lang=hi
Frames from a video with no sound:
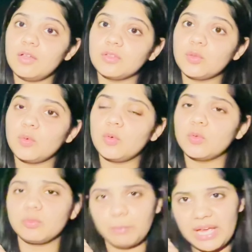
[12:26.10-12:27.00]
तो
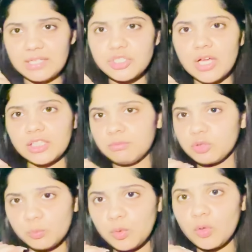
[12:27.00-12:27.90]
पहली शादी में
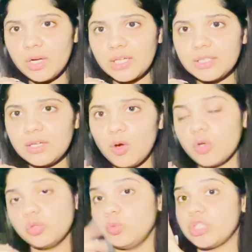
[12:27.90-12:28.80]
तुम लोग गए थे और
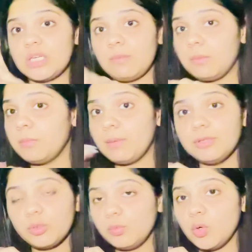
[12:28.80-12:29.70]
दूसरी में मे भी
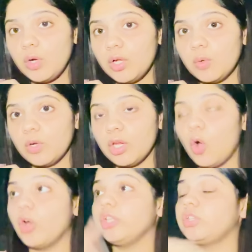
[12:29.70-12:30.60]
तुम लोग गए होगे
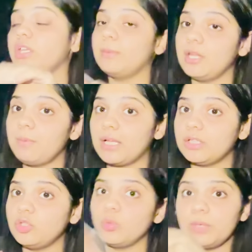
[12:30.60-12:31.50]
और इतनी बड़ी
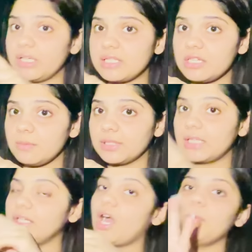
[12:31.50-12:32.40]
बात थी तुम्हें किसी ने
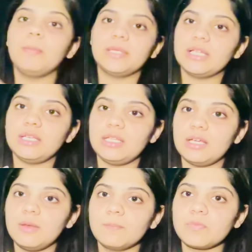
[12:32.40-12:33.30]
बता दी हमें पता ही नहीं
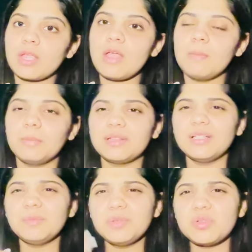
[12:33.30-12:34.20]
है
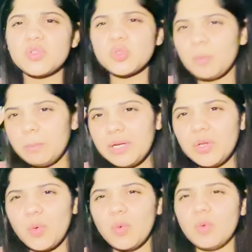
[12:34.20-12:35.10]
मतलब स्टूपिड
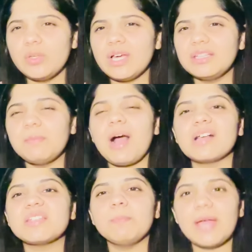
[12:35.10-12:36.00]
हो या दिमाग
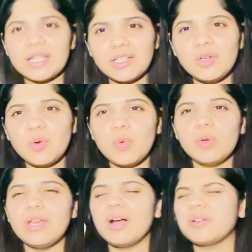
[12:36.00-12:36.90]
से पैदल हो
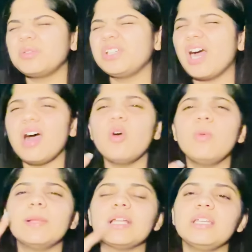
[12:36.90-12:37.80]
या क्या हो
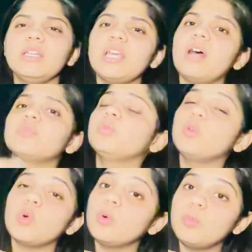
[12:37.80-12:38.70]
पता नहीं क्या तुम
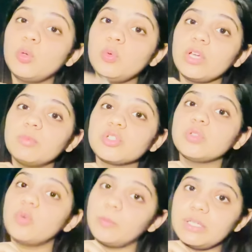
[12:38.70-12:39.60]
लोगों को बोलूँ क्या मुझे
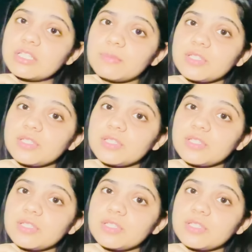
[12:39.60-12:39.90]
तो वो भी नहीं समझ